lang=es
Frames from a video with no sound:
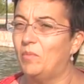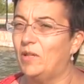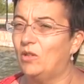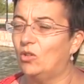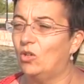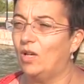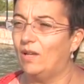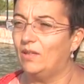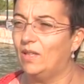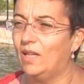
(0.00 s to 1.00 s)
Pero con
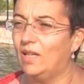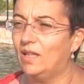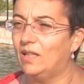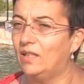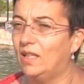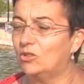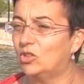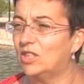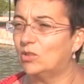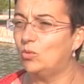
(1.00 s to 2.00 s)
la vida, las
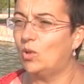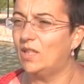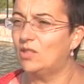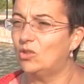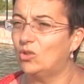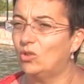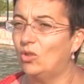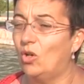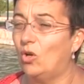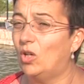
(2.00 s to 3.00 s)
cosas que uno ha hecho
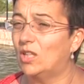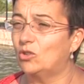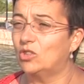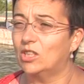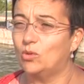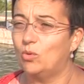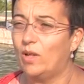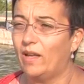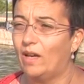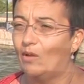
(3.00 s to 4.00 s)
o las cosas que
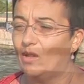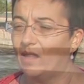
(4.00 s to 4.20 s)
uno ha dejado